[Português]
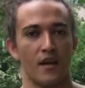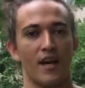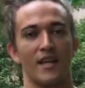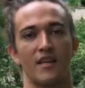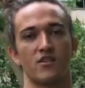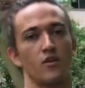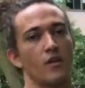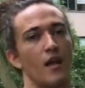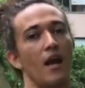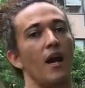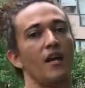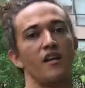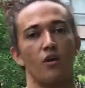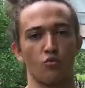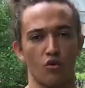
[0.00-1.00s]

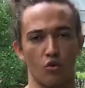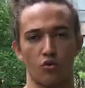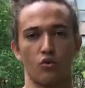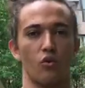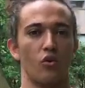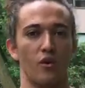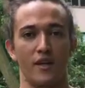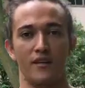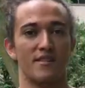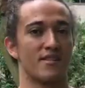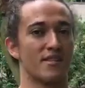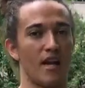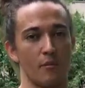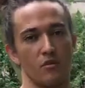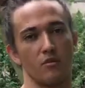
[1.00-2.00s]
relacionar, ele é um doutor, ele
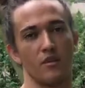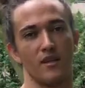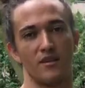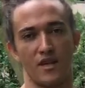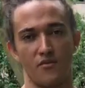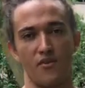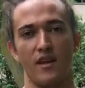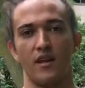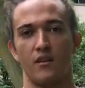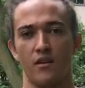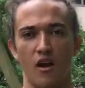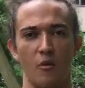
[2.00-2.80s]
sabe do que ele está falando.